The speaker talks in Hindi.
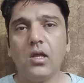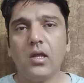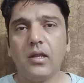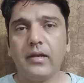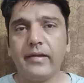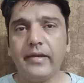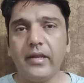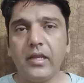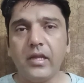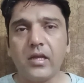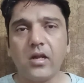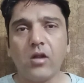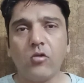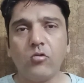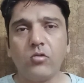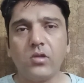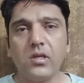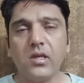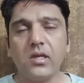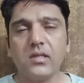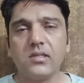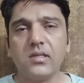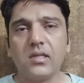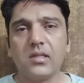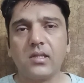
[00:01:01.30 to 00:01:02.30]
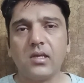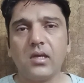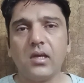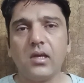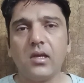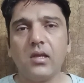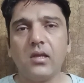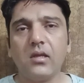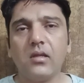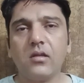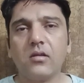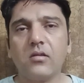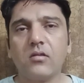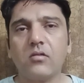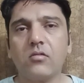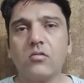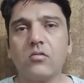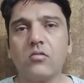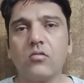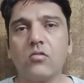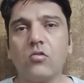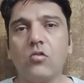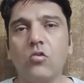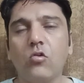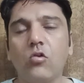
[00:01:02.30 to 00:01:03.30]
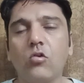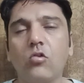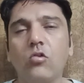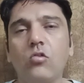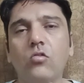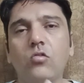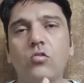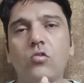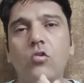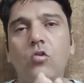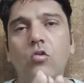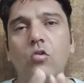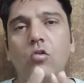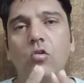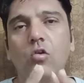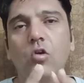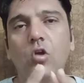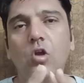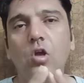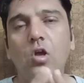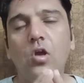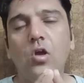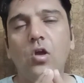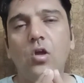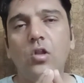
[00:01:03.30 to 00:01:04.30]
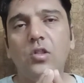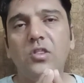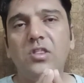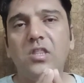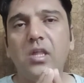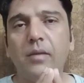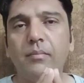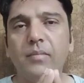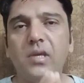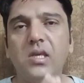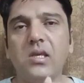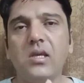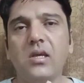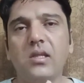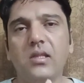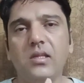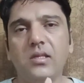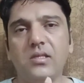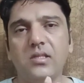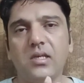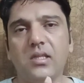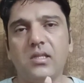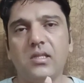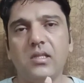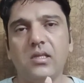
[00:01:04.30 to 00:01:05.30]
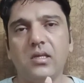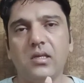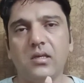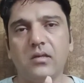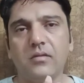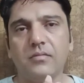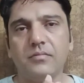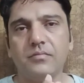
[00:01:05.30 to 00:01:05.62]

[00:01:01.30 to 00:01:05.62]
लीक आउट किया जाता है और उनको धमकियां दी जाती हैं